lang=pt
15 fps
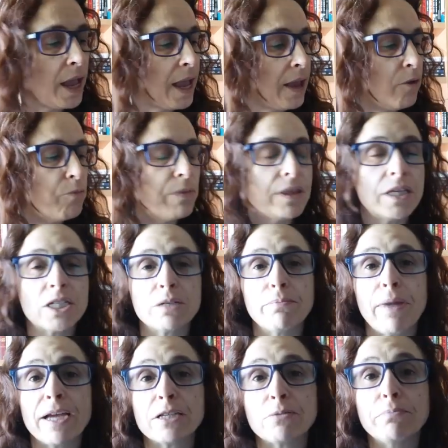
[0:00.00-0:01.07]
é uma das
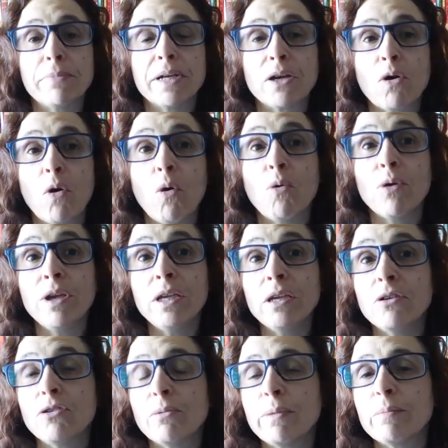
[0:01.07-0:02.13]
que mais me marcou
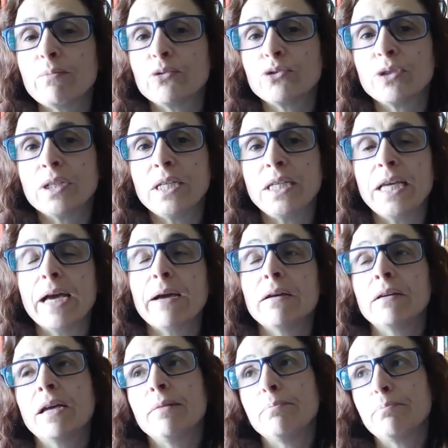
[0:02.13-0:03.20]
e eu não me
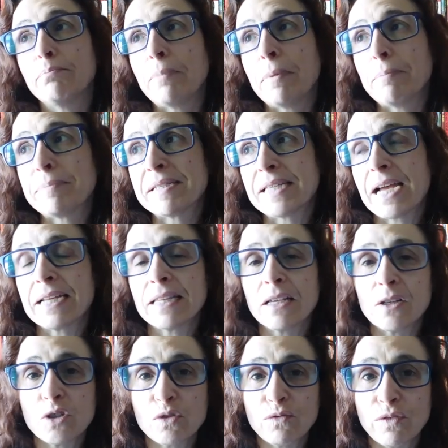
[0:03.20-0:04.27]
importaria, em, apesar
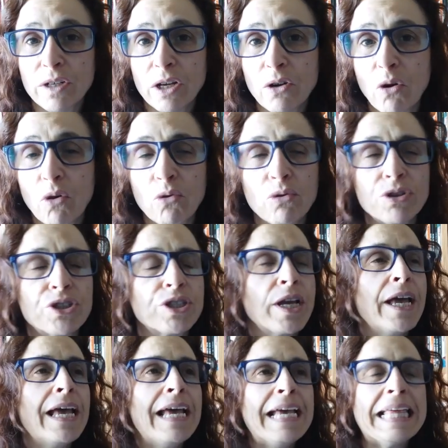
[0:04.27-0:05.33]
dela sofrer horrores,
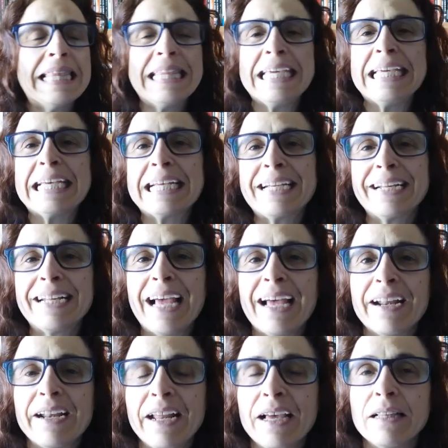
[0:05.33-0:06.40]
de
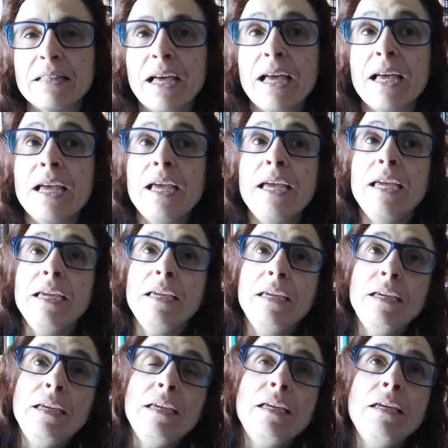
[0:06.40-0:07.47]
encarnar nela.
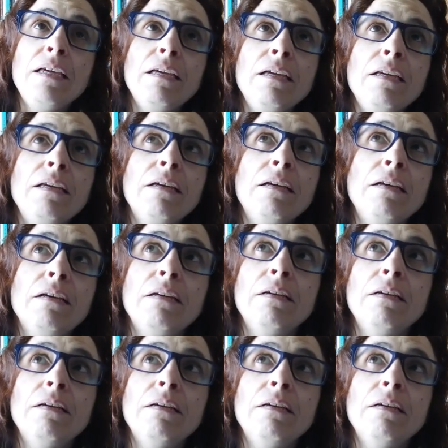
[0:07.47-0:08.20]
E